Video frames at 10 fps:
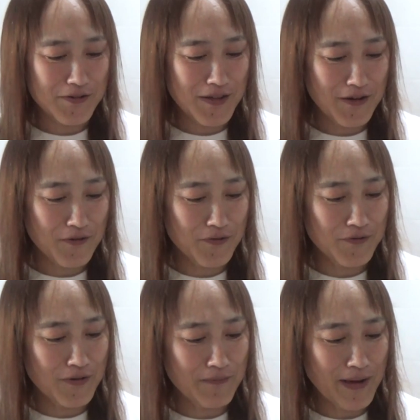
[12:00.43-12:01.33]
とねこうい
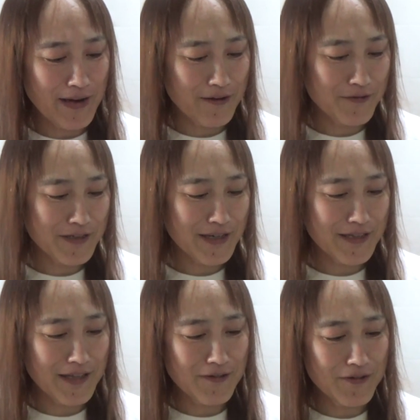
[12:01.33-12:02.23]
うのが前から欲しかっ
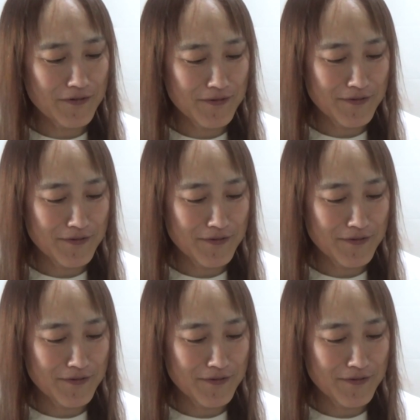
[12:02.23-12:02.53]
たのよ